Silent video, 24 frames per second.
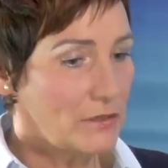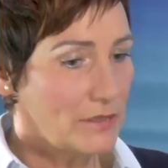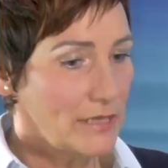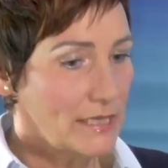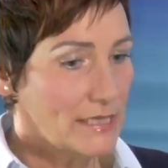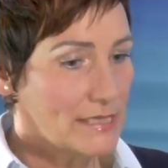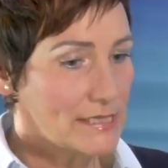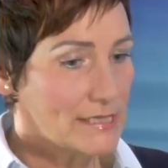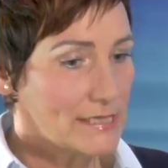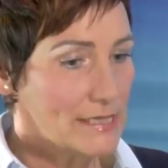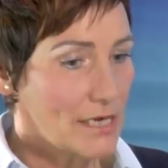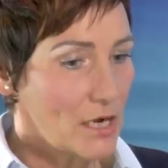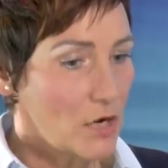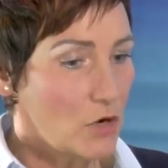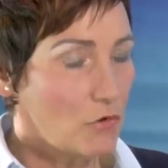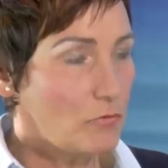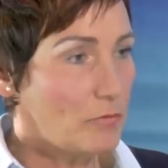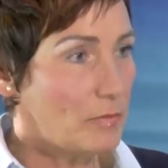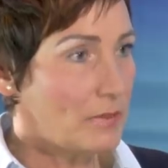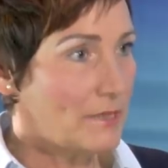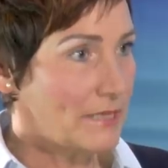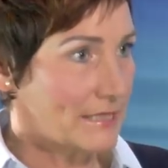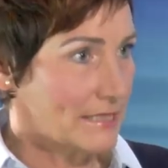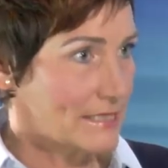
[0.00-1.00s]
du jetzt darauf
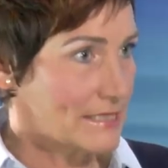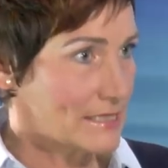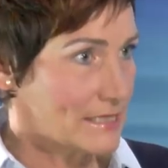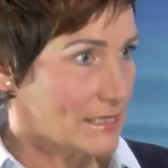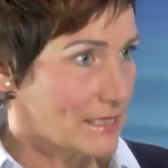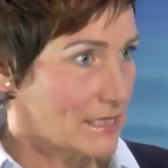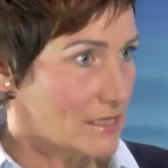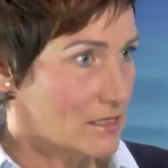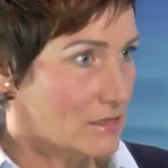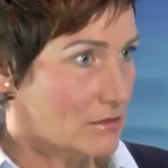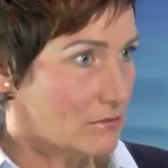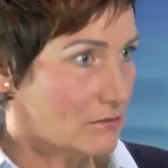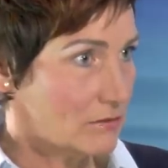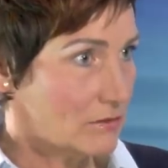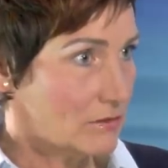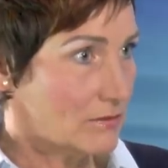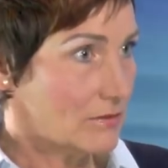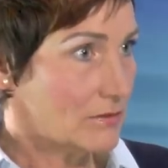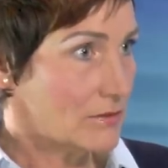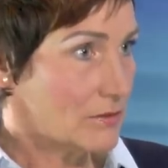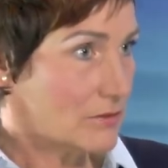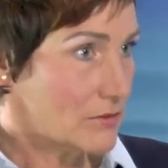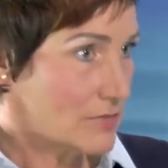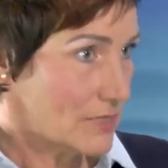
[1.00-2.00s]
blickst, also
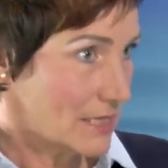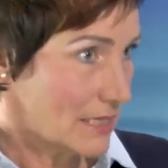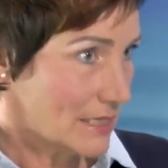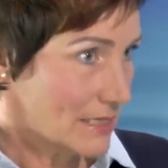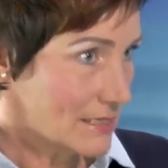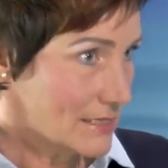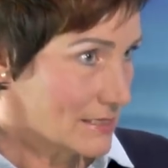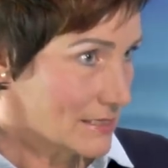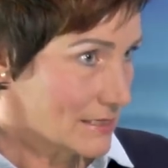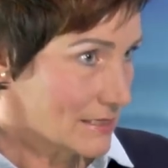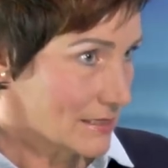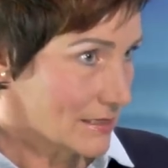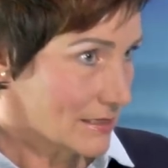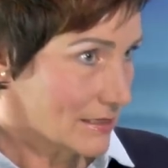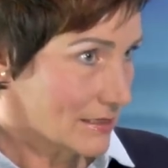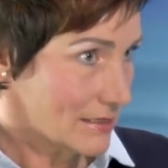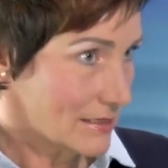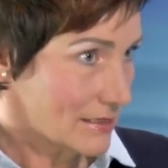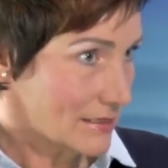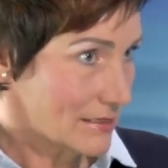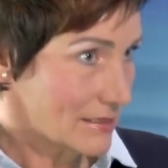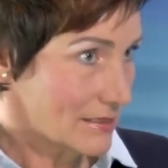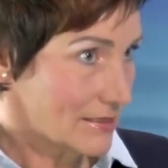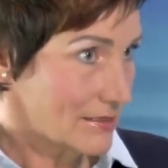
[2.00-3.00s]
du sagst,
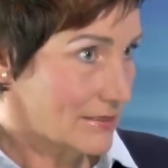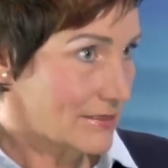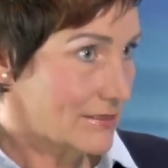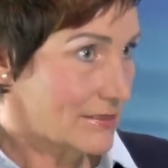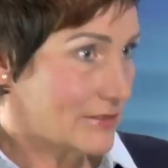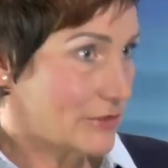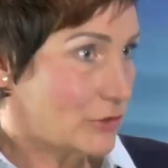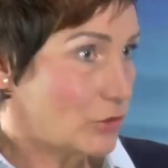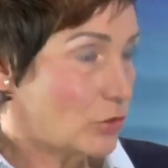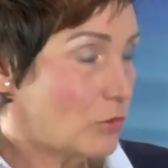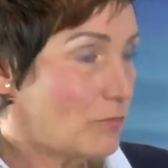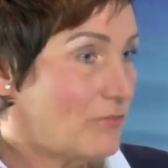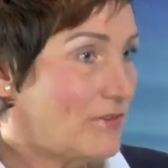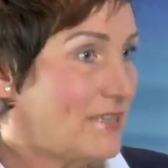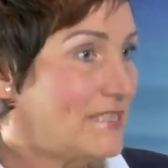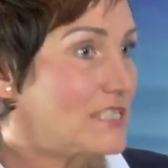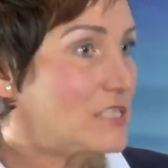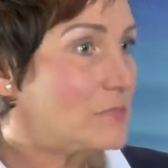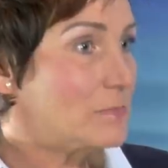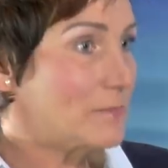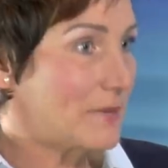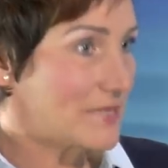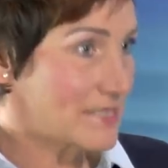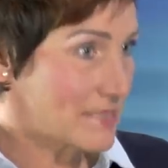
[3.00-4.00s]
die Umwelt
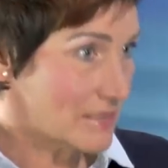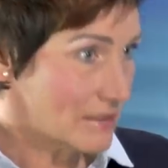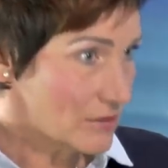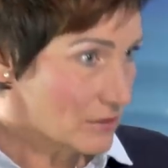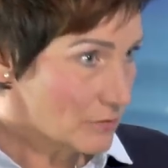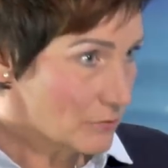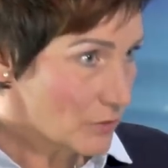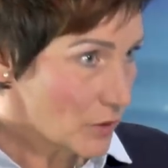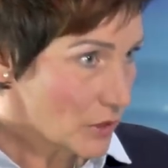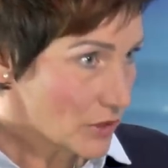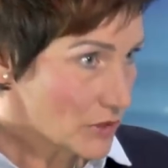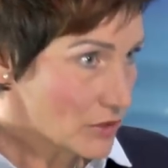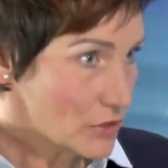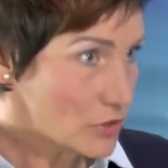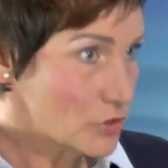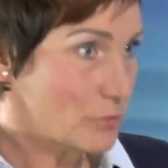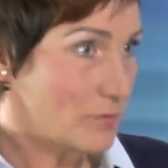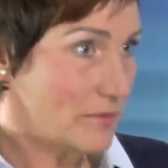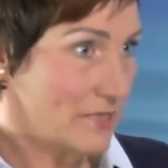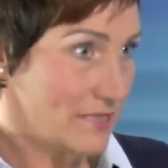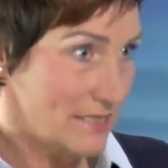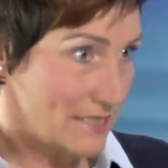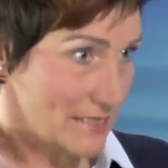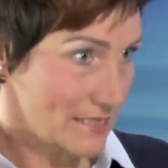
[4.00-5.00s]
ist besser geworden,
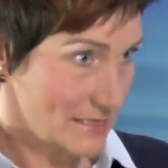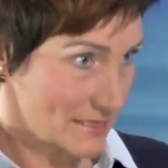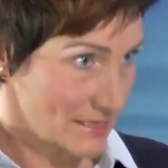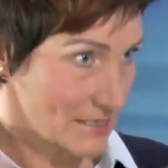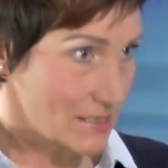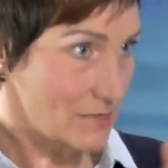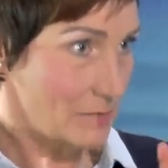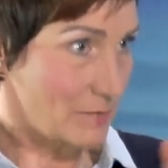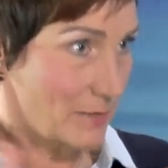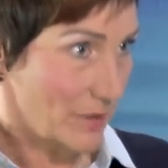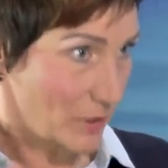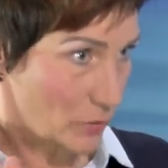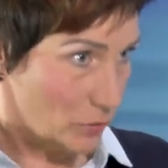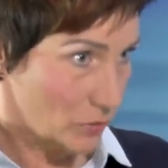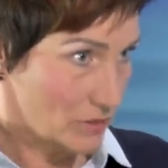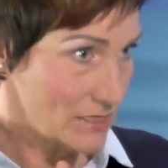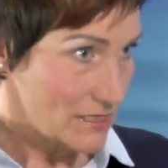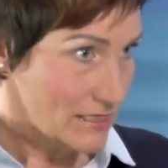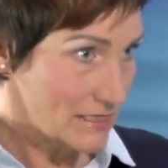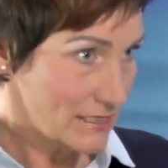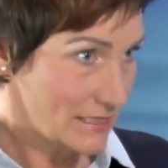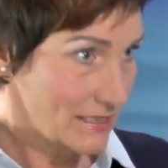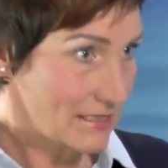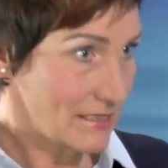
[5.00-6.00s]
zumindest bei uns
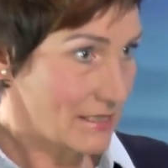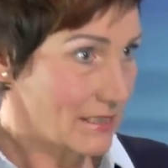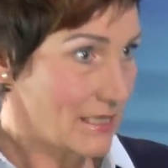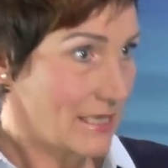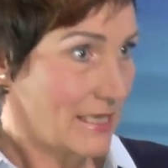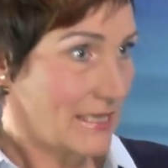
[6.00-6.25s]
in den